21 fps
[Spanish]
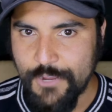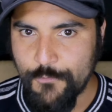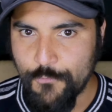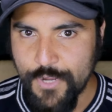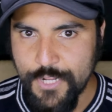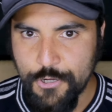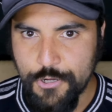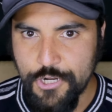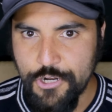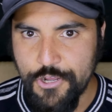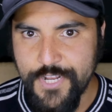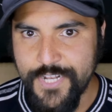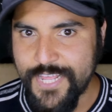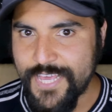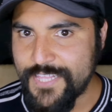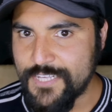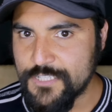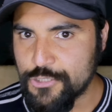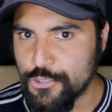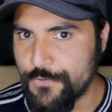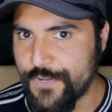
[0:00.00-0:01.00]
Qué bueno que no hay
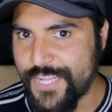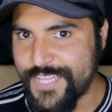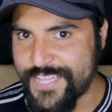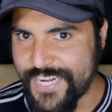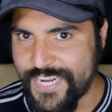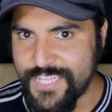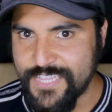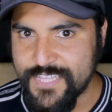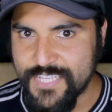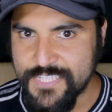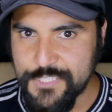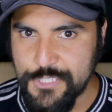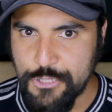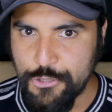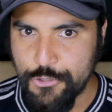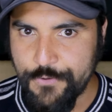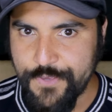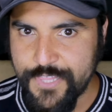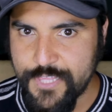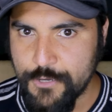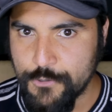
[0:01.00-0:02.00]
nadie sobre 30
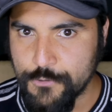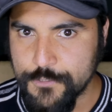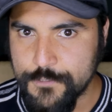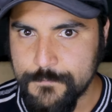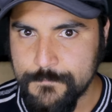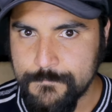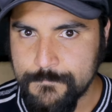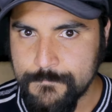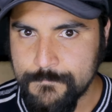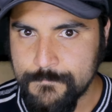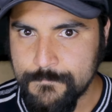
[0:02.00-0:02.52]
haciendo videos.